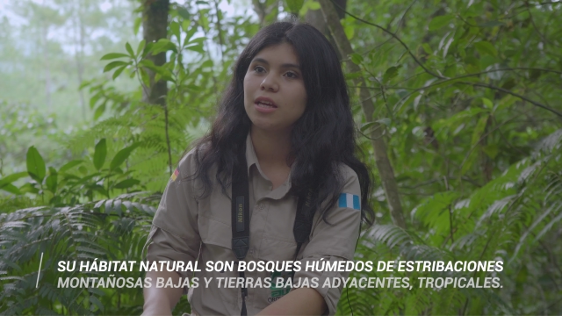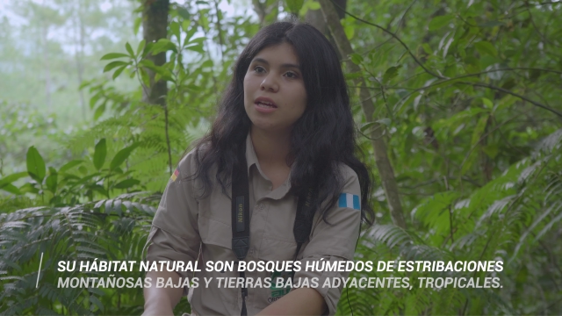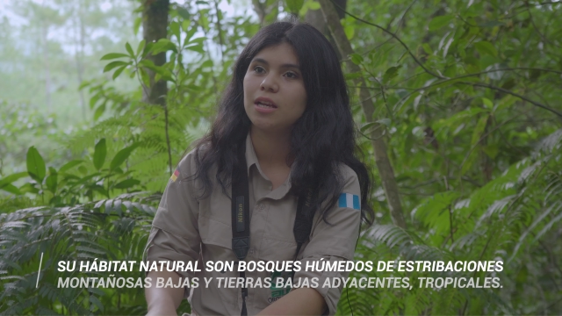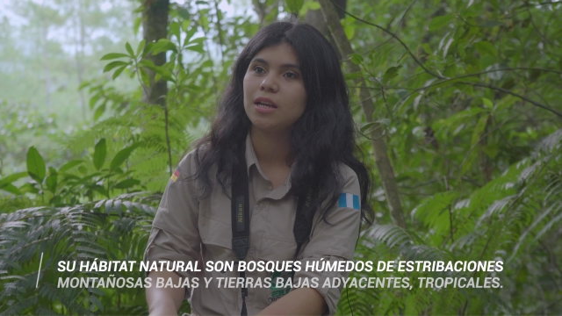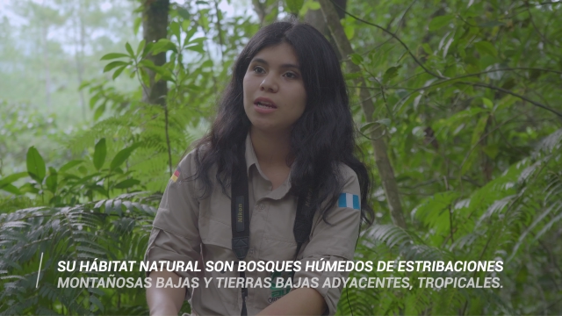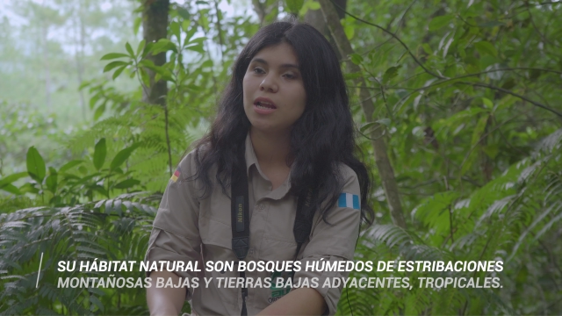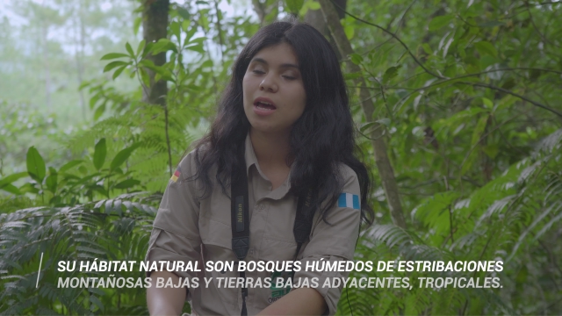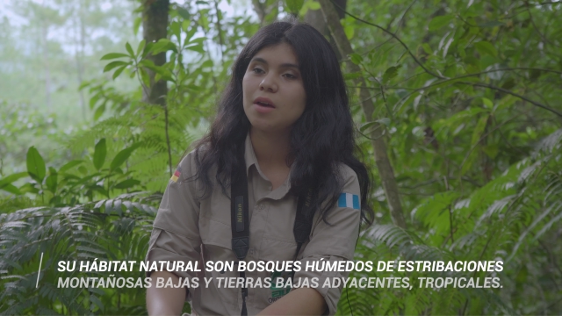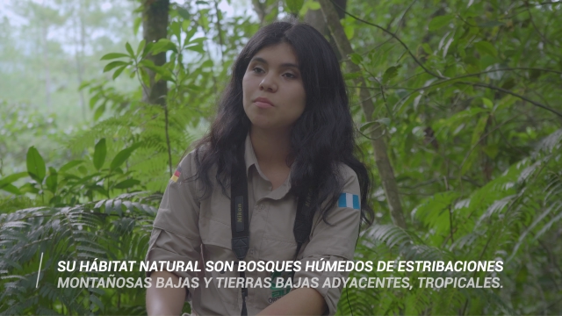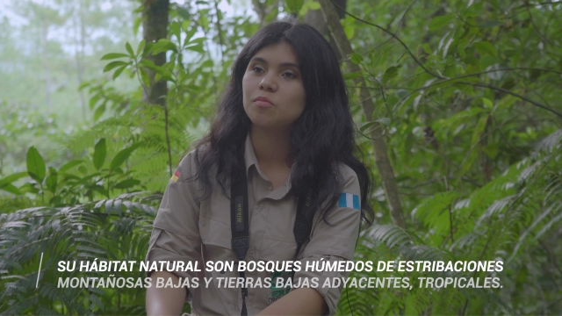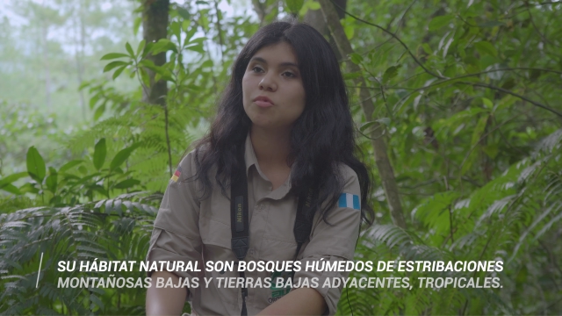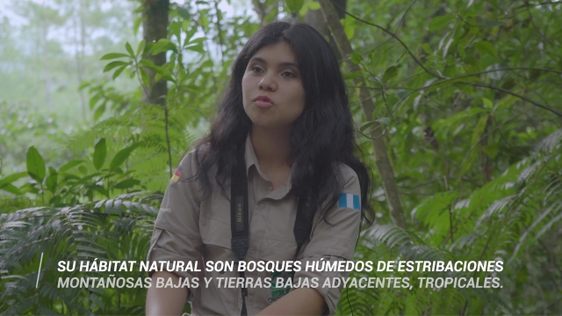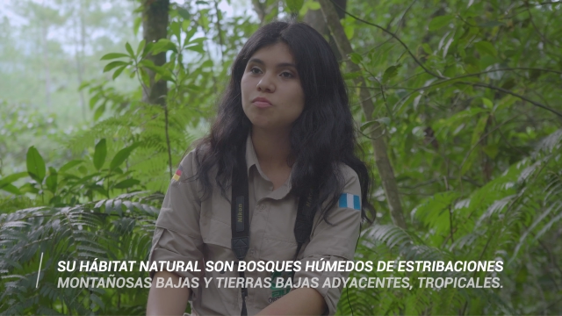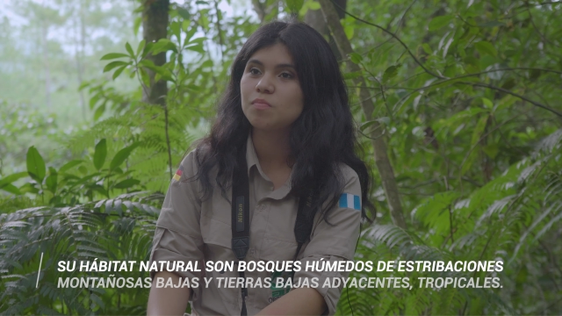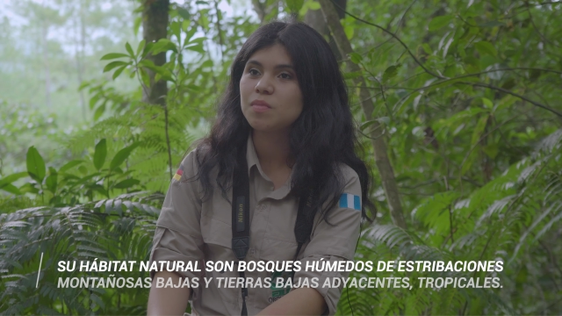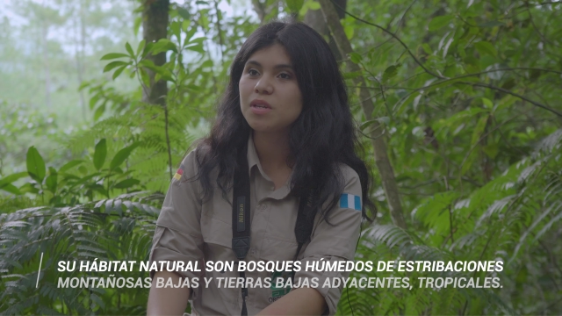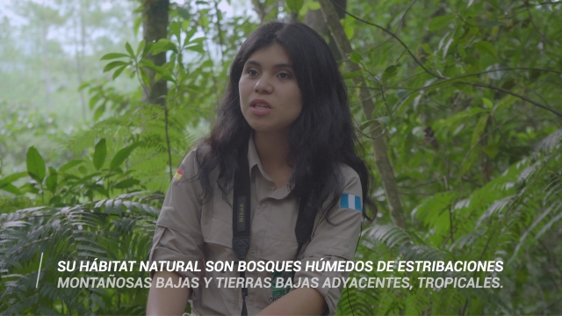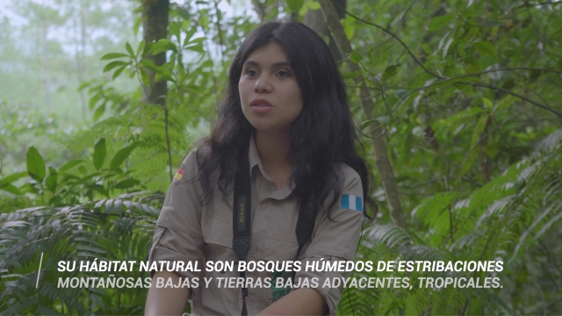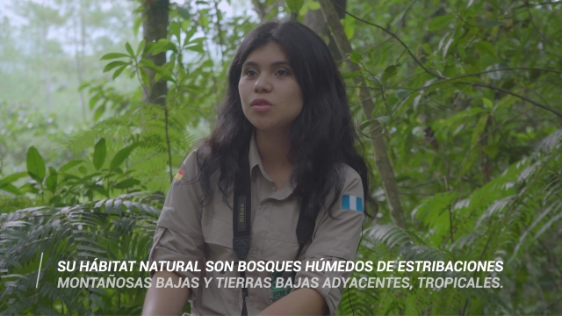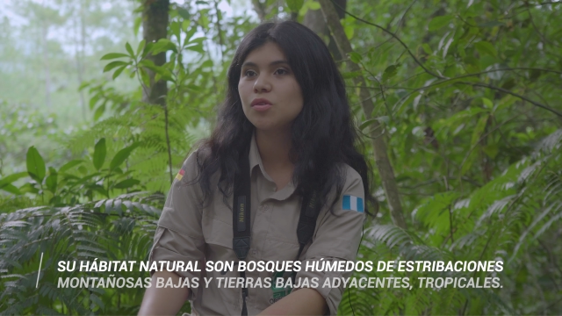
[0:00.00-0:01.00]
la que
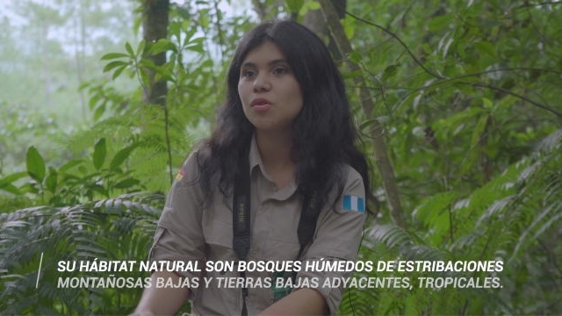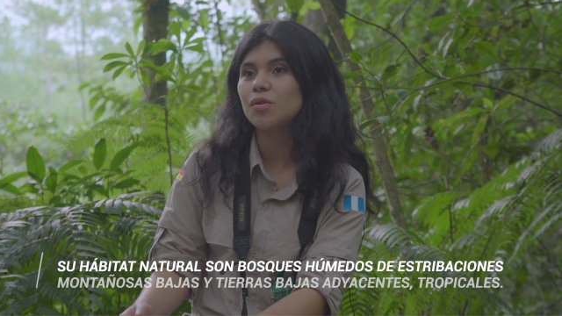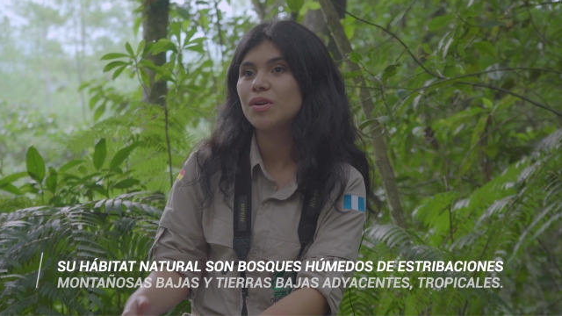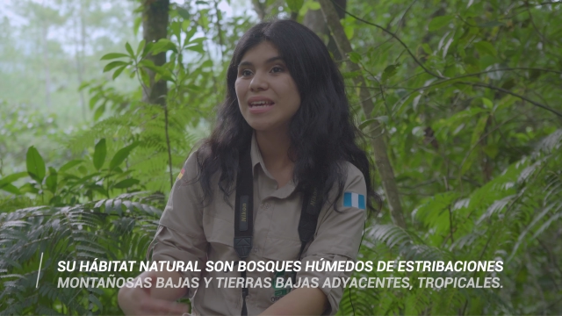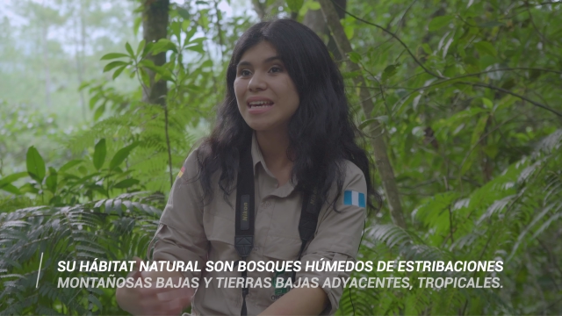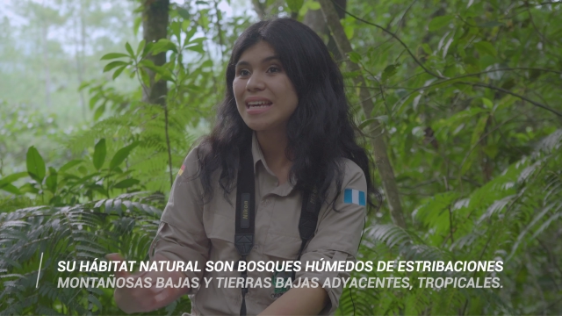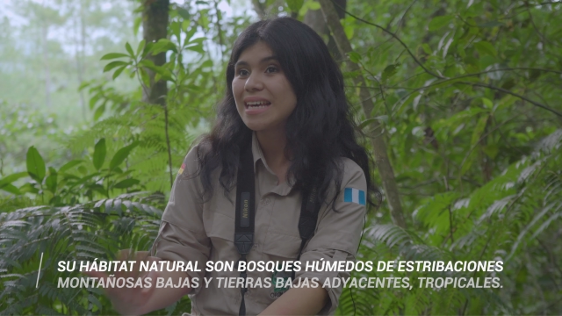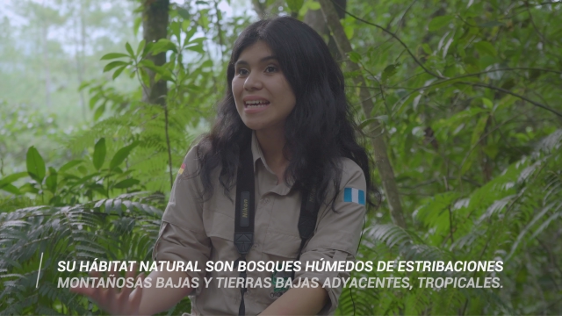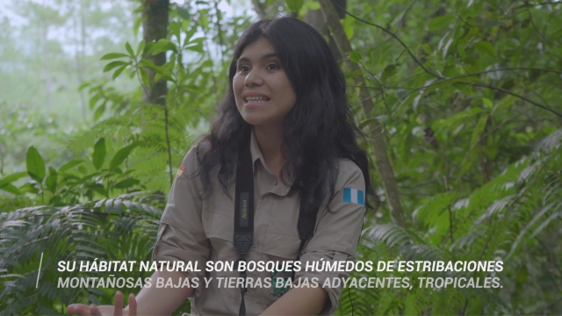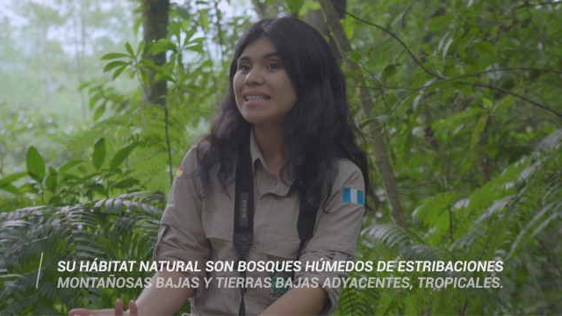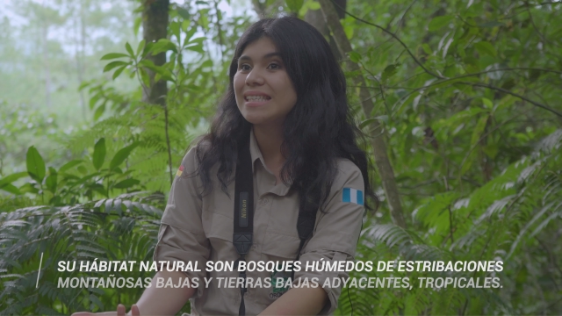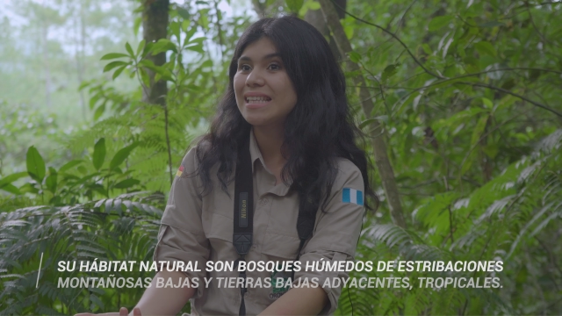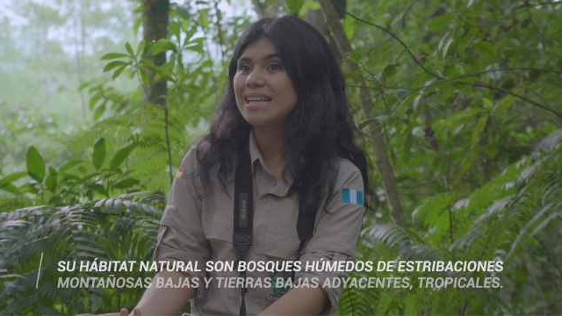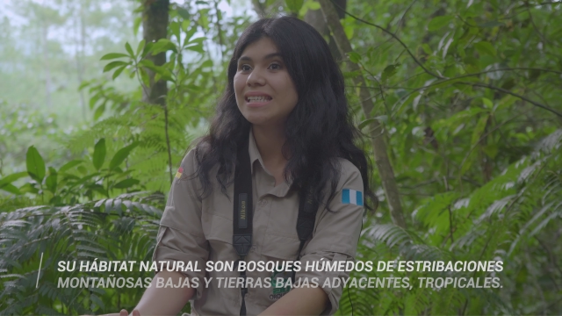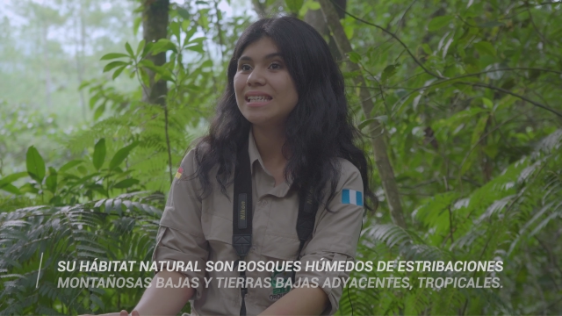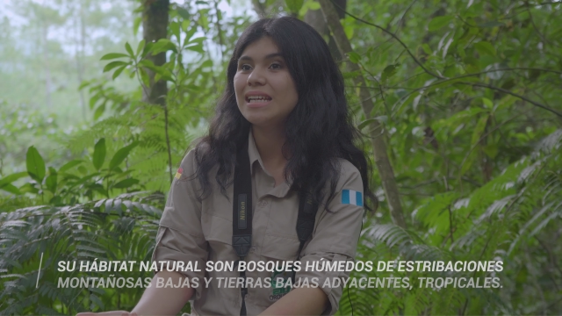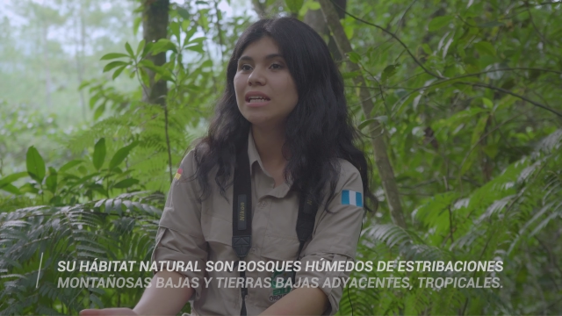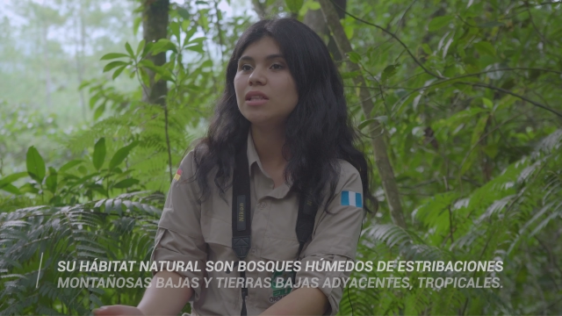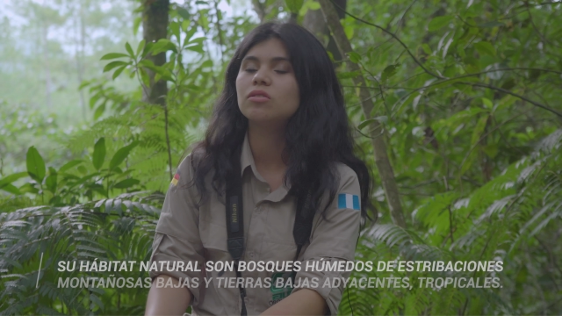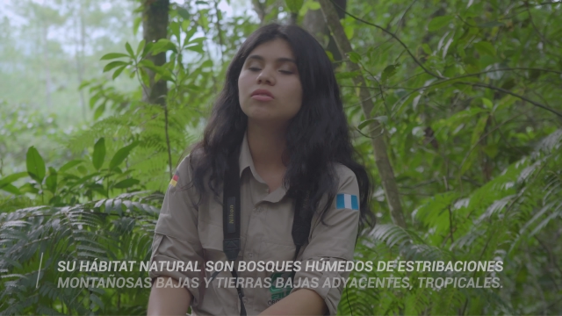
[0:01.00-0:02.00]
la hemos visto y
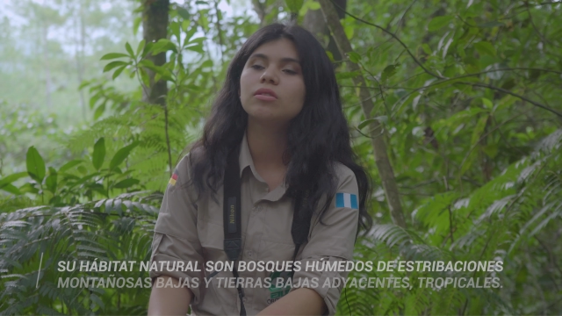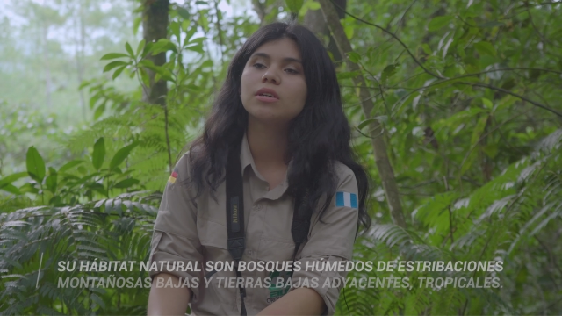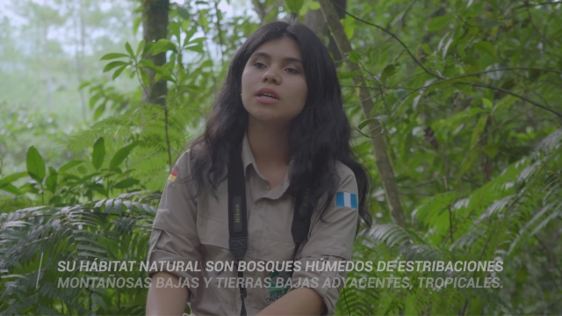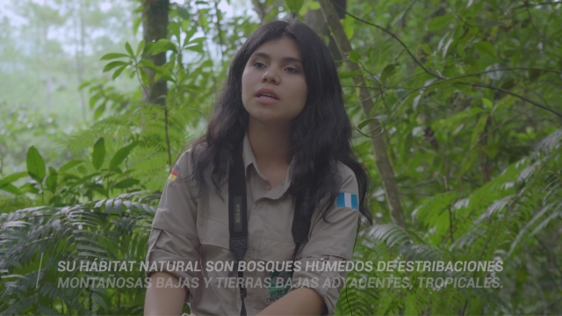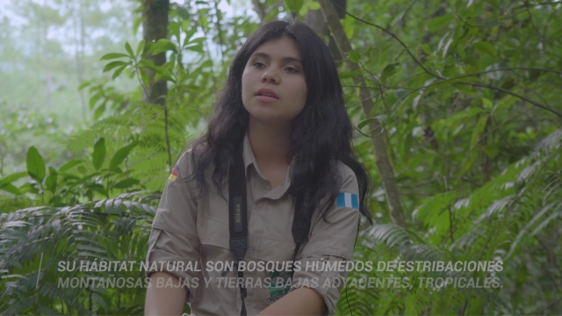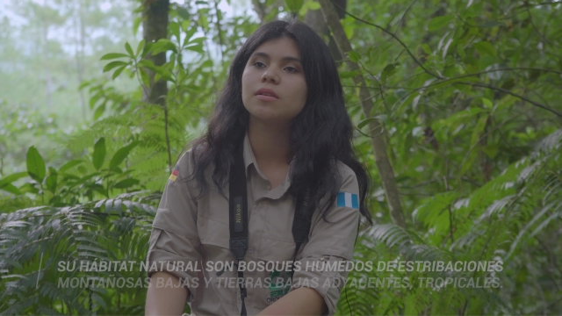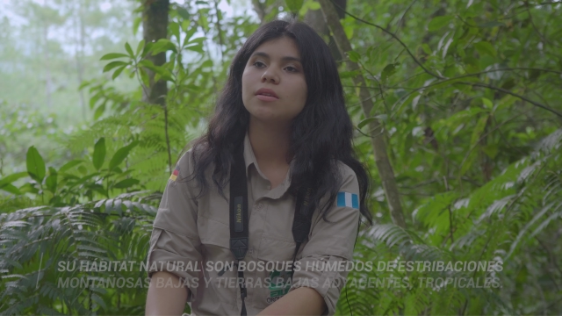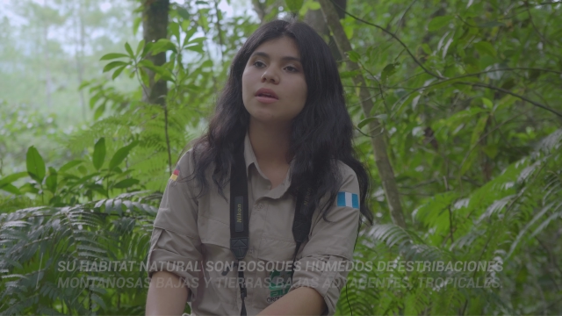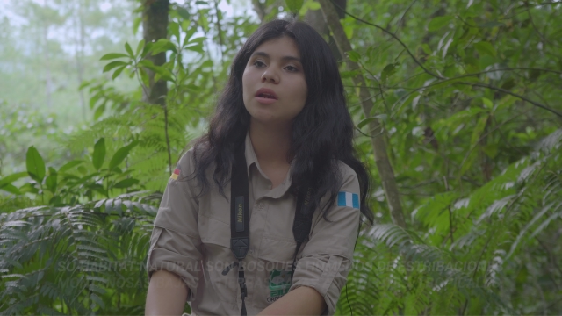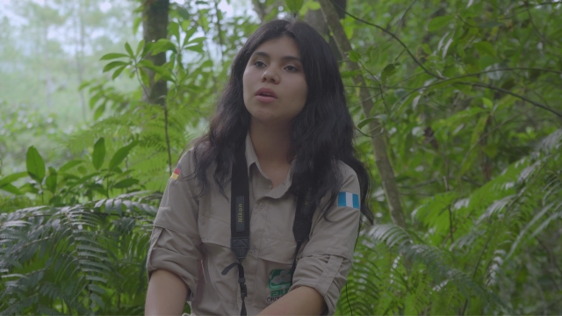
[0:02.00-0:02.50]
qué está haciendo,